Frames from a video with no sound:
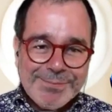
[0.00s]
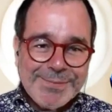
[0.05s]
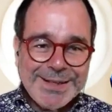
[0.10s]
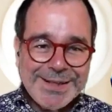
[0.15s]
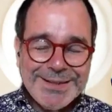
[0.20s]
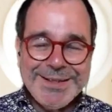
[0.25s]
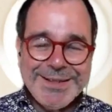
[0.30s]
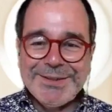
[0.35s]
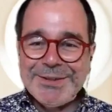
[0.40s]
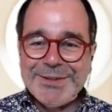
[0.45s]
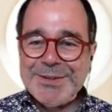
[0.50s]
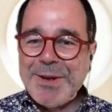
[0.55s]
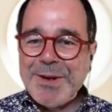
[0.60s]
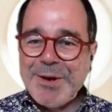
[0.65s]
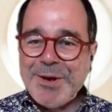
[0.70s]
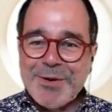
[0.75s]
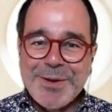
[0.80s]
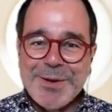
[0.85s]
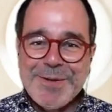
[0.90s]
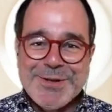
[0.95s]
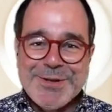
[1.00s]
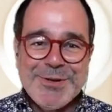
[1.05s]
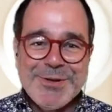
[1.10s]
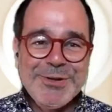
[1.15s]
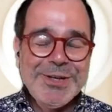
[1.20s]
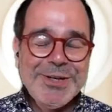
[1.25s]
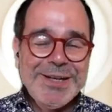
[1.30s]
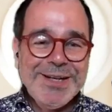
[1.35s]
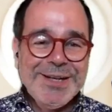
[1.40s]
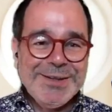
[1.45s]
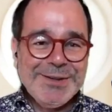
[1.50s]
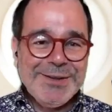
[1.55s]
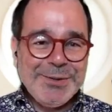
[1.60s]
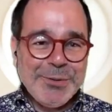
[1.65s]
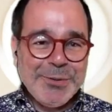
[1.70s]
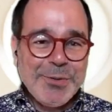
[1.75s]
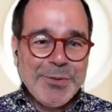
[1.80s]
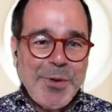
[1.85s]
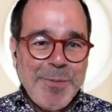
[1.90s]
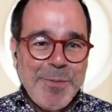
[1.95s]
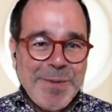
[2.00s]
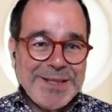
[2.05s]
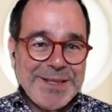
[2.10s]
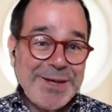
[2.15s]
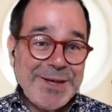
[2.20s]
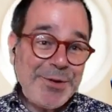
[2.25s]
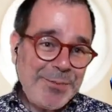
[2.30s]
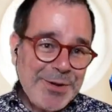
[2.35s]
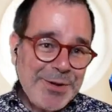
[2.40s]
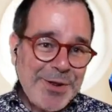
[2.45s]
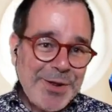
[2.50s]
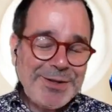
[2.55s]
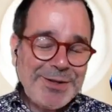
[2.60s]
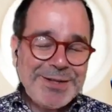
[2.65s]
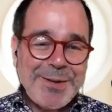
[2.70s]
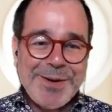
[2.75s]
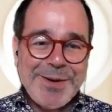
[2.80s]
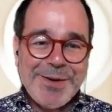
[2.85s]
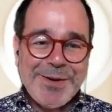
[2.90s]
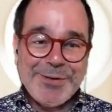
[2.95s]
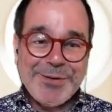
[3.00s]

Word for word: Y entonces me acordaba yo de un compañero mío de trabajo,